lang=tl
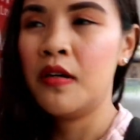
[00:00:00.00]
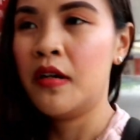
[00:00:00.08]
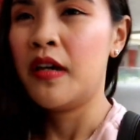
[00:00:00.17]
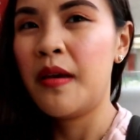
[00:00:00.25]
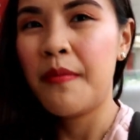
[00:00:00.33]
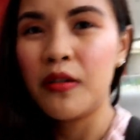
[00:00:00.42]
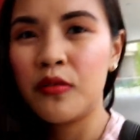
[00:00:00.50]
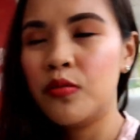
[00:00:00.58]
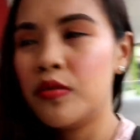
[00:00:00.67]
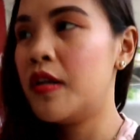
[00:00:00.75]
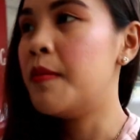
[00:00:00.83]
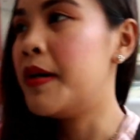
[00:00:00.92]
Eh,
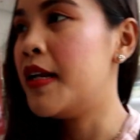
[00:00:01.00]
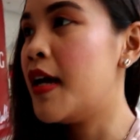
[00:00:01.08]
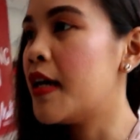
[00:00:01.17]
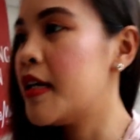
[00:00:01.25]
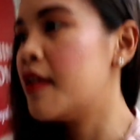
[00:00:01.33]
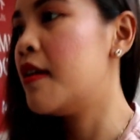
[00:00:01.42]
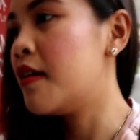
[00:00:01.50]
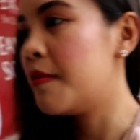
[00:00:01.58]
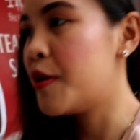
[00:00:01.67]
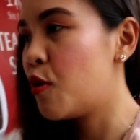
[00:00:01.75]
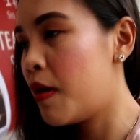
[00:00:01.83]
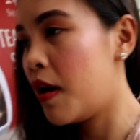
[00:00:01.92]
McDo na naman. Lagi na lang
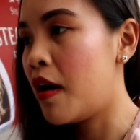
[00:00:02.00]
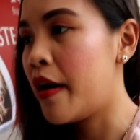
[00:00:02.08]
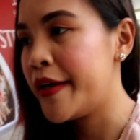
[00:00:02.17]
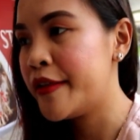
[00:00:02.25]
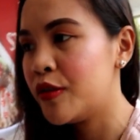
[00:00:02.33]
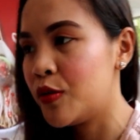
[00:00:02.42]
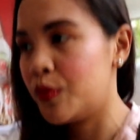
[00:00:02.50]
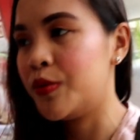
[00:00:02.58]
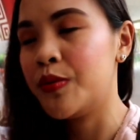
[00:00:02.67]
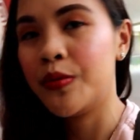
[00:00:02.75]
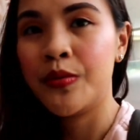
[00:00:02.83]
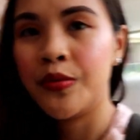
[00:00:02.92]
kami kumakain.
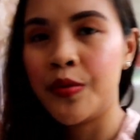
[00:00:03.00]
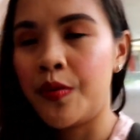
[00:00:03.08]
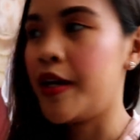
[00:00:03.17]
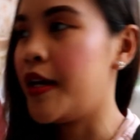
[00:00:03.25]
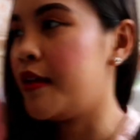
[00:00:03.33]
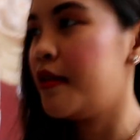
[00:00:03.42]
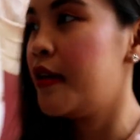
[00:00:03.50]
So, ano.